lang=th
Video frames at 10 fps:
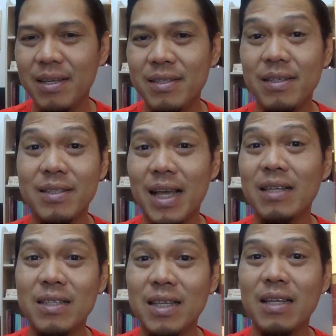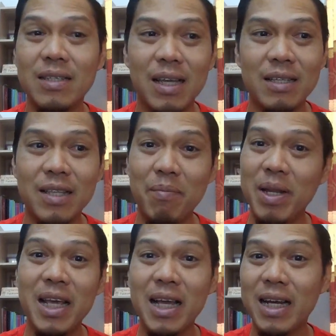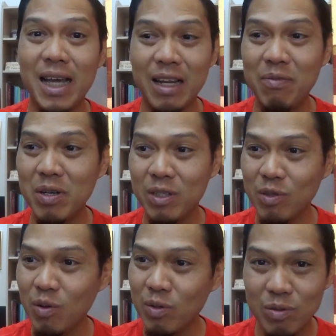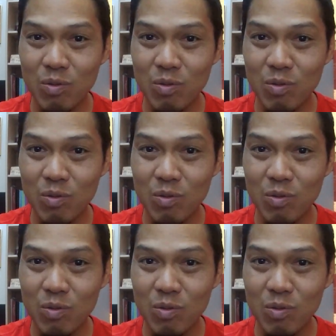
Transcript: ศึกษาศึกษาศึกษาแต่ไม่ได้ขนาดที่ว่าจะต้อง